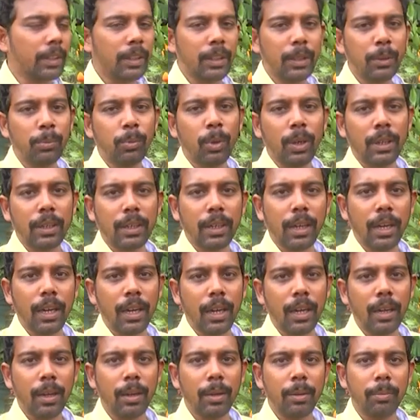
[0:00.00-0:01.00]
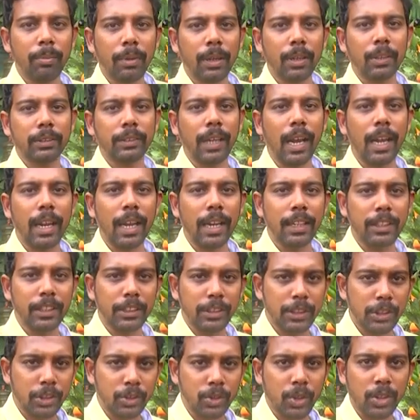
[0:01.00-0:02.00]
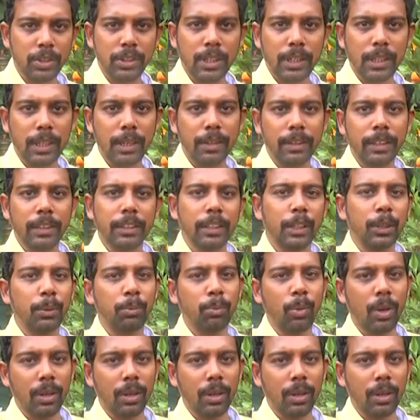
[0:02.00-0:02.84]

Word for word: ఈ మొక్క మనం తాయిలా నుంచి తీసుకొస్తాం కాబట్టి దీని